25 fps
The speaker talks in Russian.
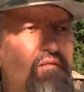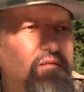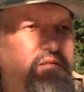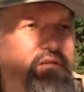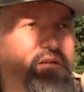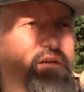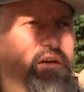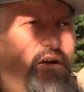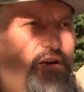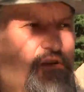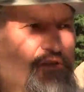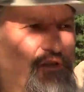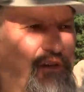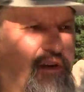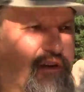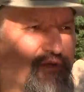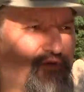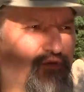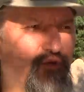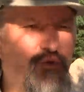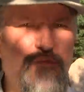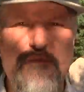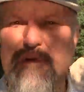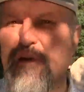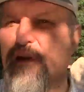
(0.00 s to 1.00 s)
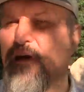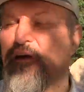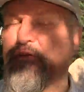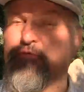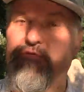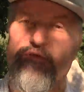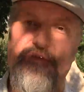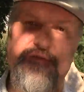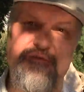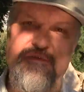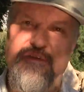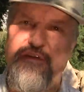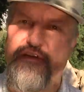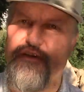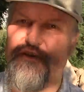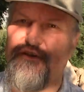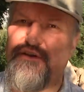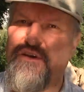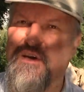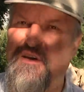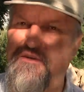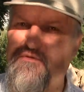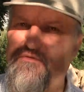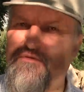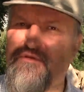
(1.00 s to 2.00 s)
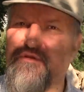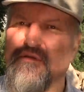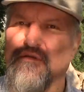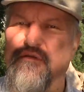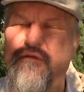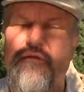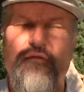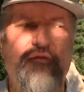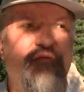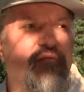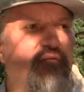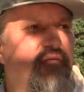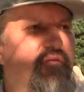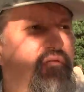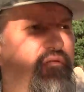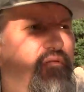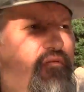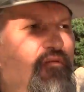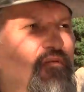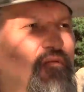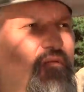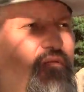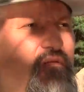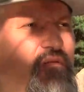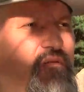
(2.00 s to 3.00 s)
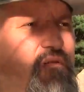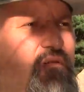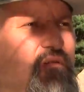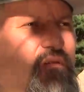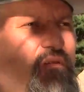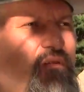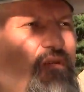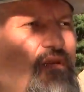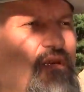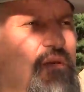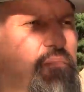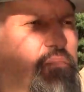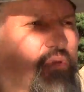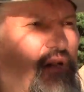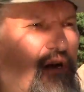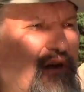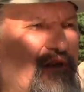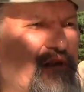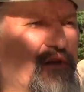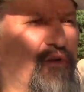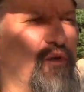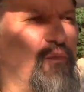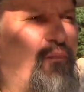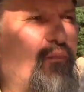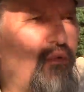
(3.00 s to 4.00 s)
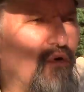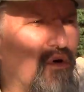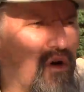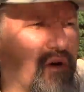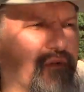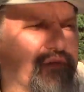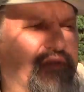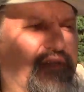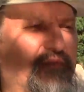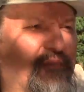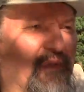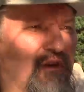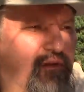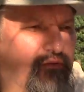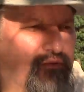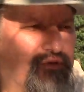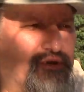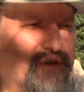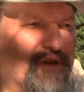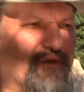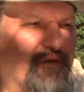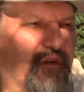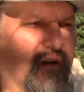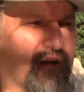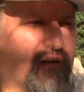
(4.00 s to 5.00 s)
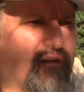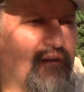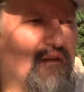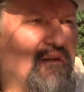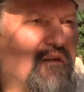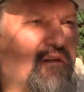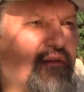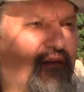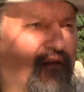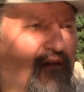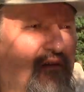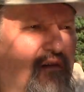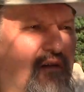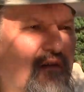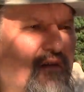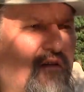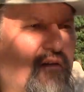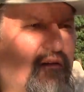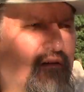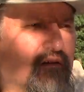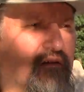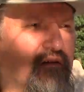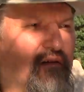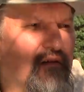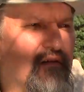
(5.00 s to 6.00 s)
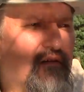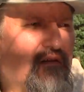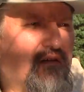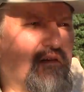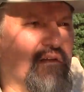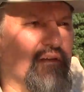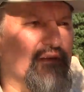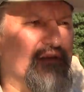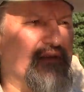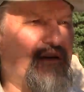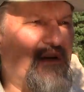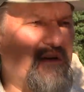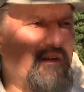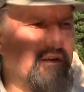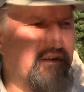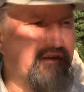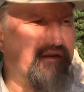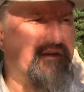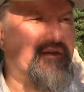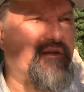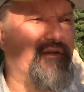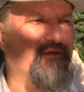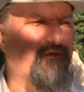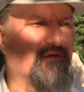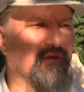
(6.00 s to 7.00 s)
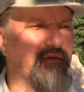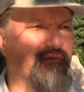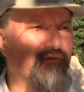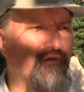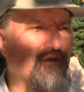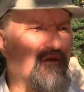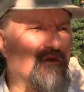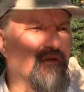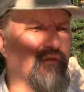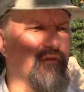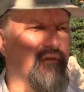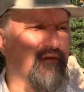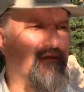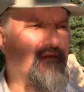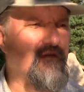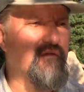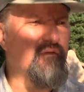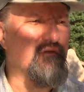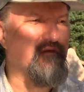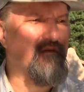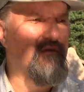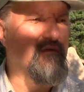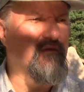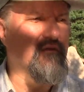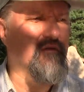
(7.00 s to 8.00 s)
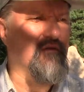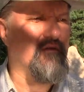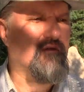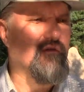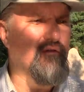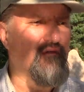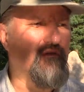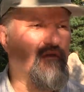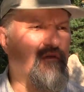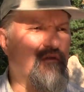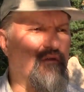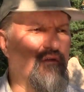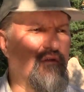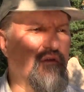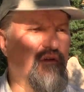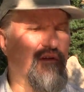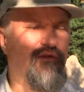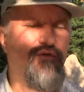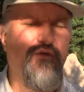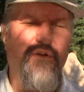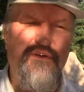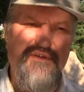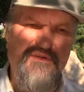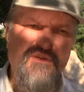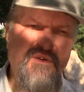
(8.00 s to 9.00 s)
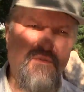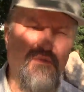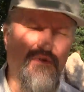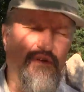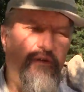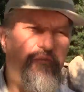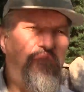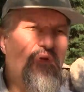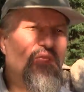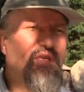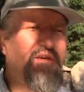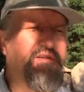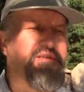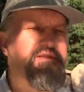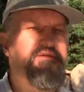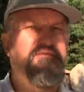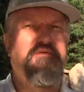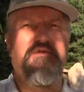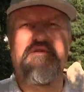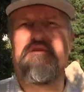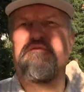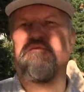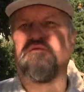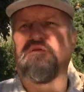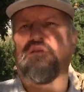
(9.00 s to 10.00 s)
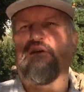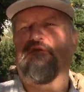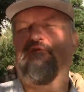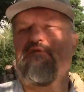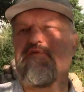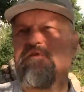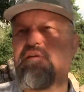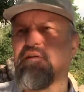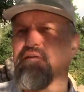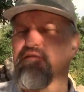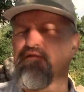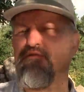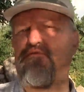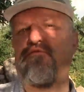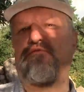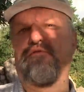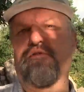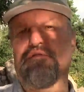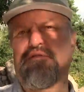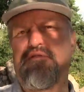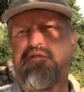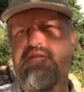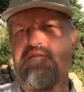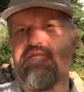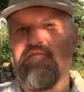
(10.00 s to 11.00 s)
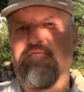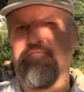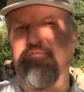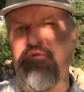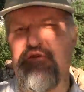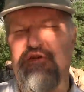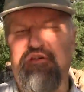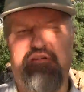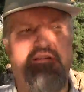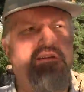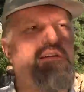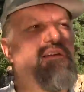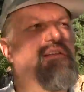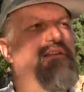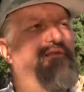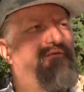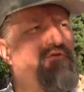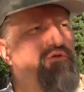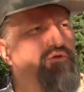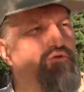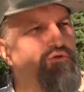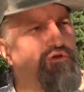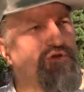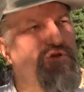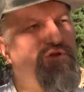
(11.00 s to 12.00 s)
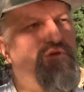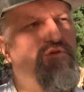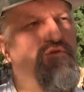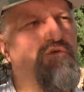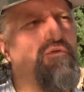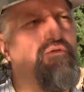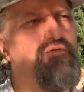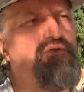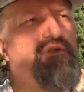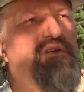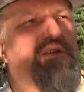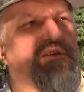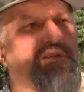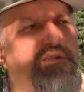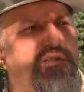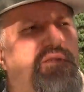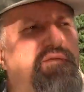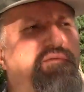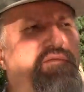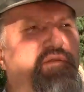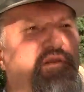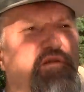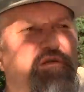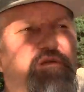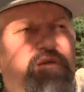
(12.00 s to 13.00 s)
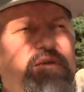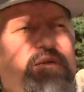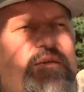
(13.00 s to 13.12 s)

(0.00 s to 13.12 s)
И каждый раз умиляюсь и восхищаюсь. И благодарю Бога Всемогущего за истину Его. Но особенно меня сегодня вот так вот коснулось и впечатлило вот то, что Он есть свет.